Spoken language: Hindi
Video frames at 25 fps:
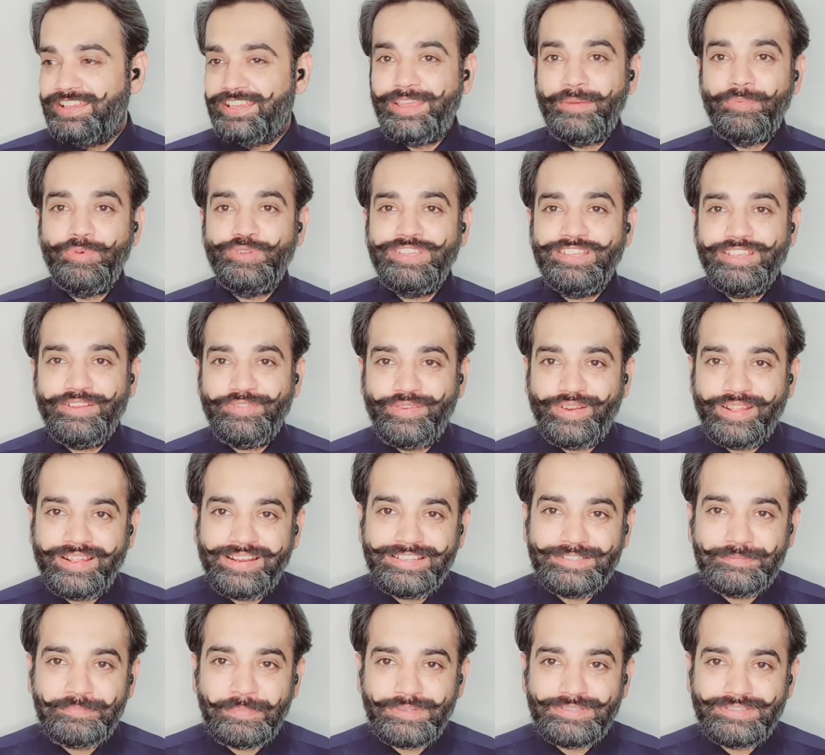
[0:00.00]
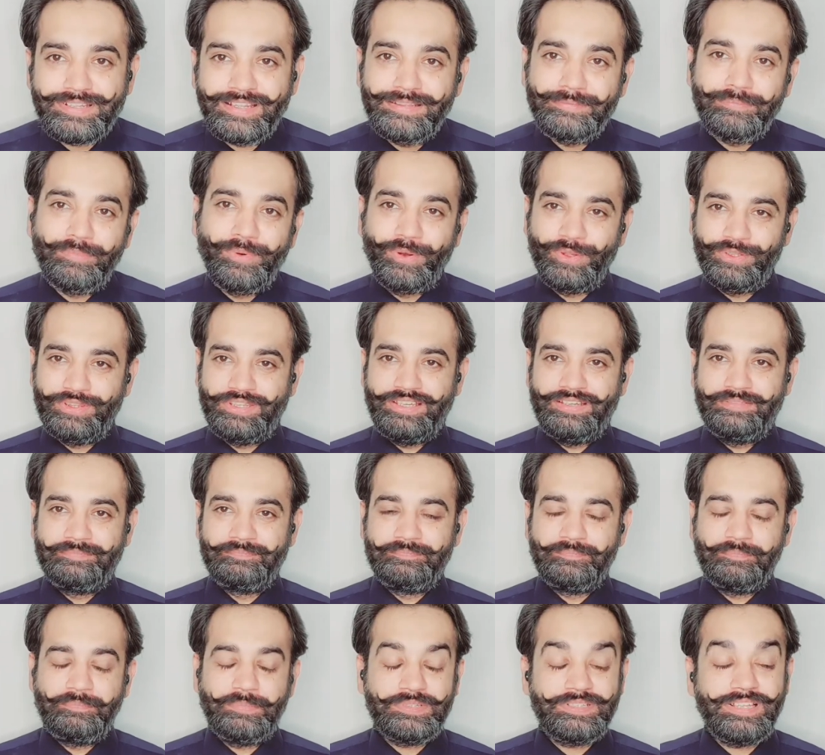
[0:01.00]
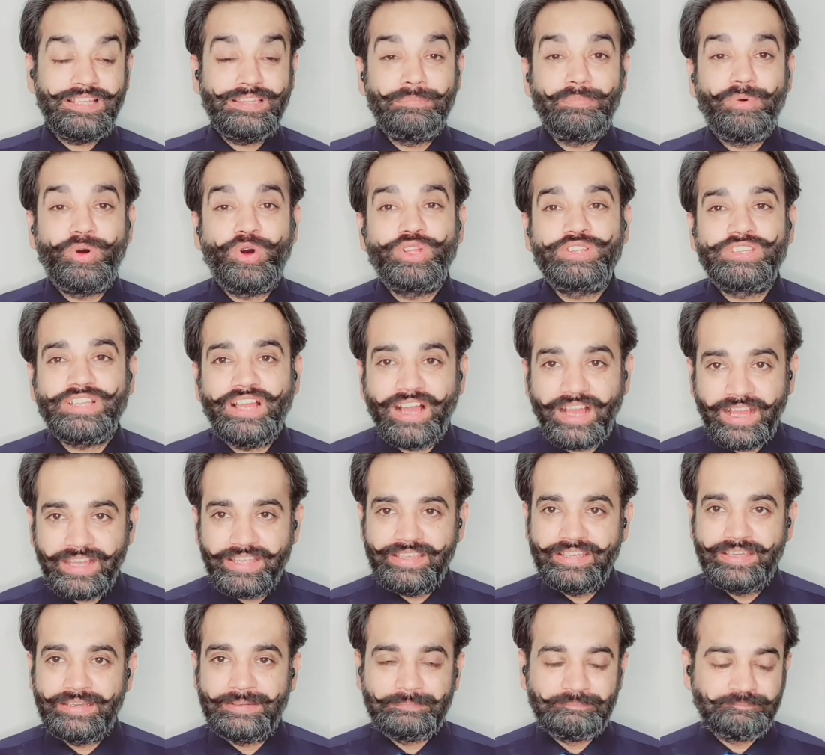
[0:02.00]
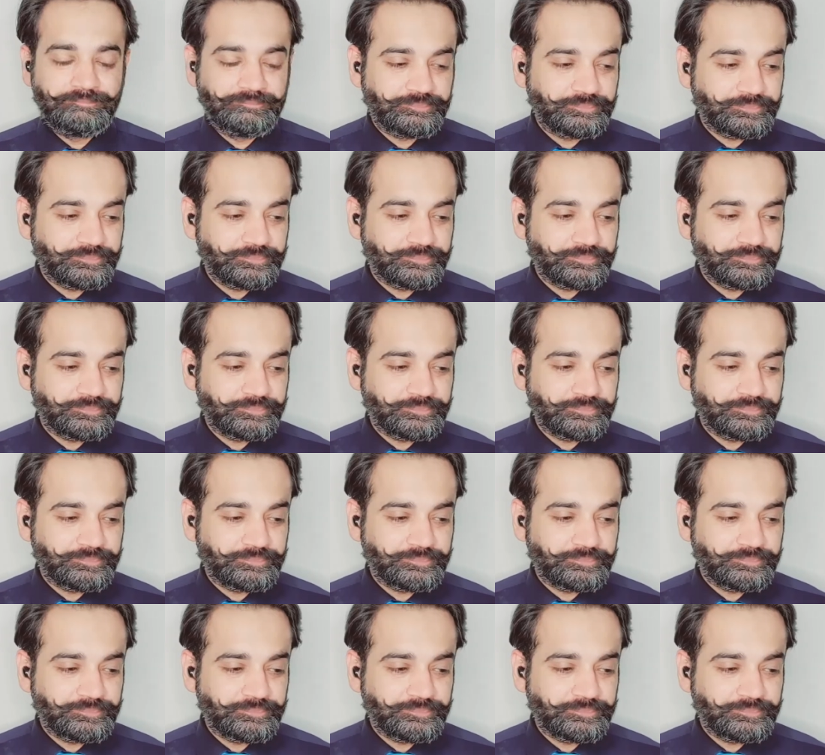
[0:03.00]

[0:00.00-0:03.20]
कि मुझे ये फ्रेग्रेंस पसंद बहुत है पसंद बहुत आई है